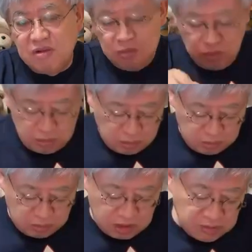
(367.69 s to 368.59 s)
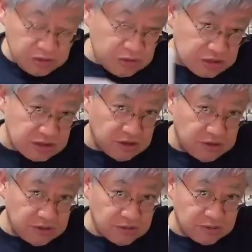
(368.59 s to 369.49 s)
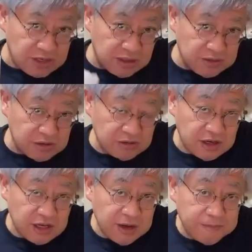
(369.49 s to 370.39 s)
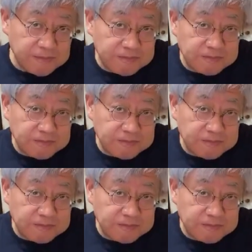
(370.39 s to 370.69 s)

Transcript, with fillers: でこれも、これも内部リークですよ。これも内部リークだよね。